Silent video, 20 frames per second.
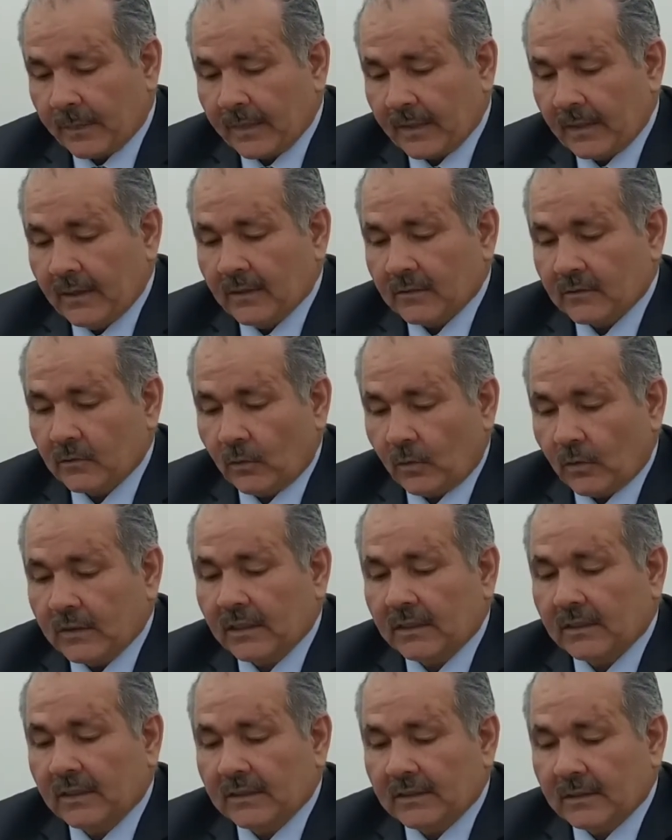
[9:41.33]
Sonra o
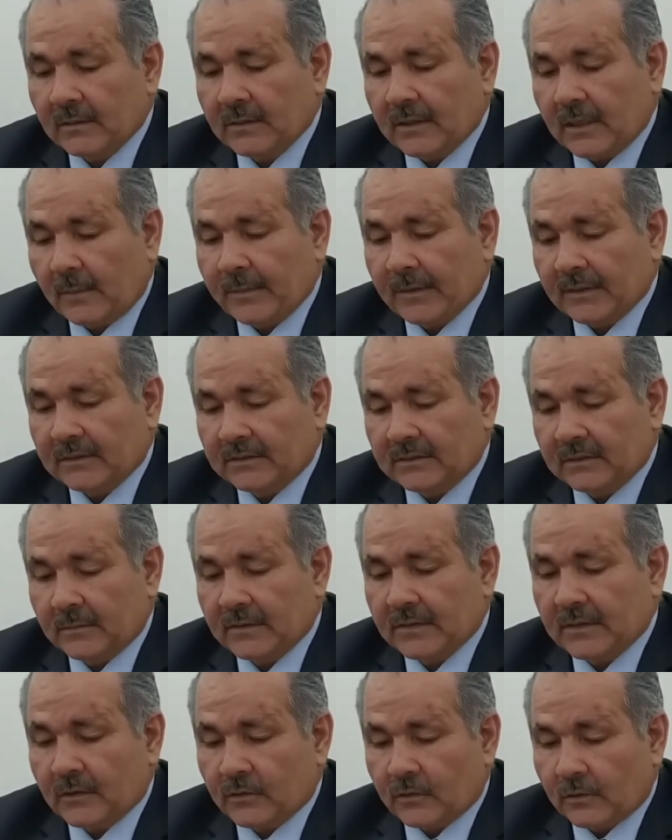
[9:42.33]
kanaldaki kapattığımız da
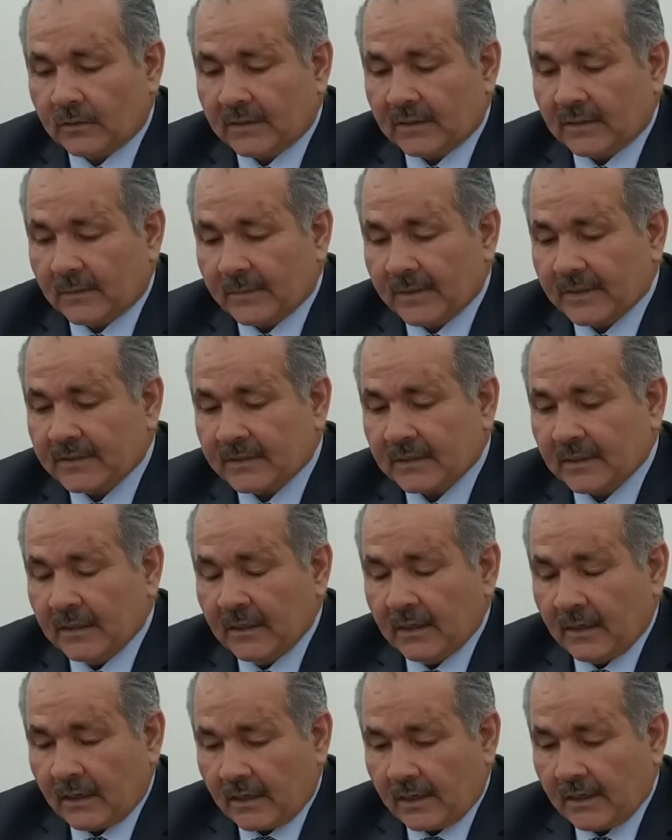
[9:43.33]
söylenemez.
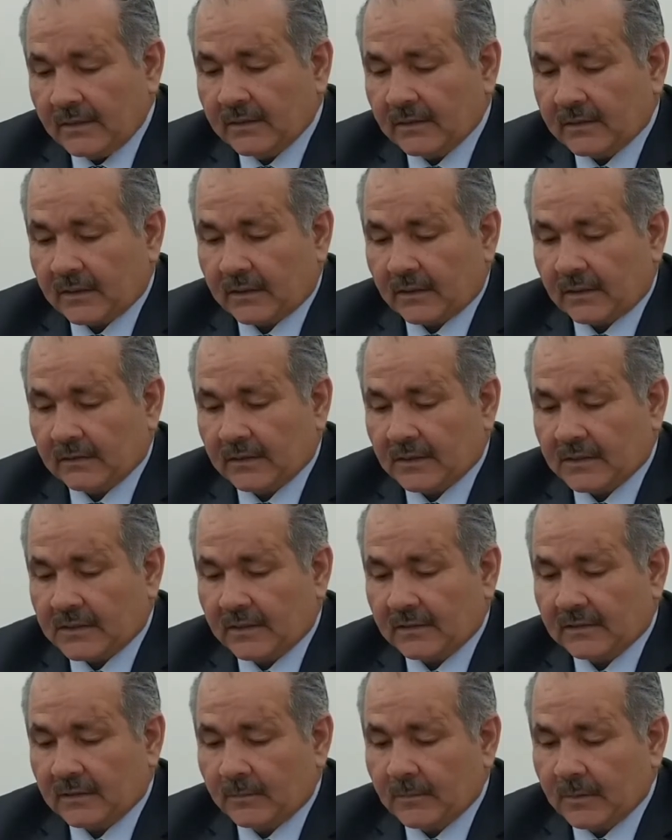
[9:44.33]
Aynı kanaldan
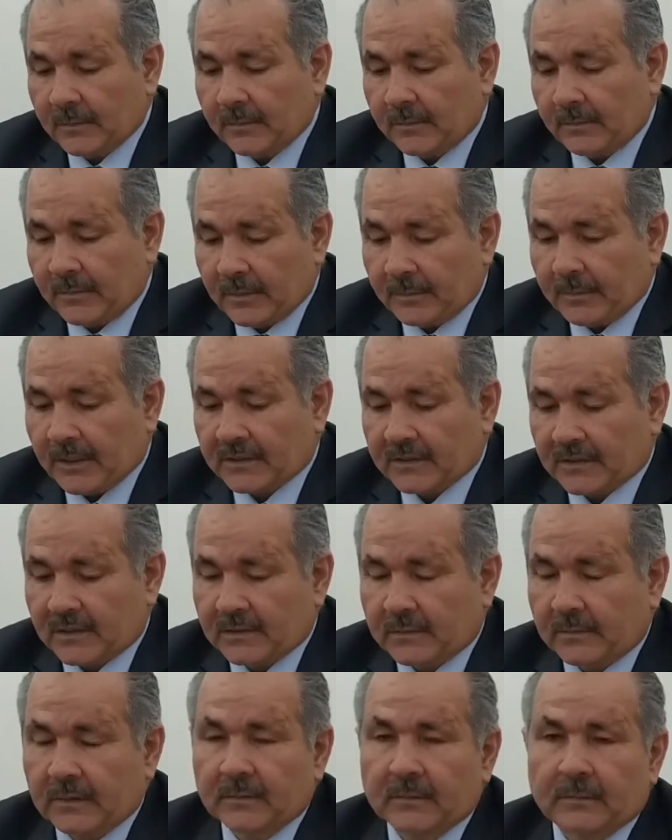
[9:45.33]
şeytan bir, bir başka
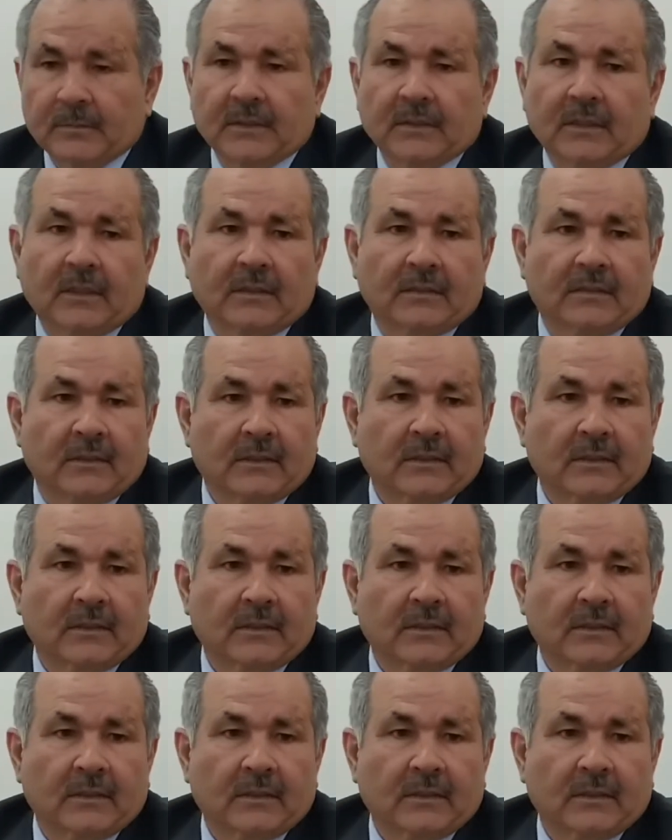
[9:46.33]
zaman bir daha girer.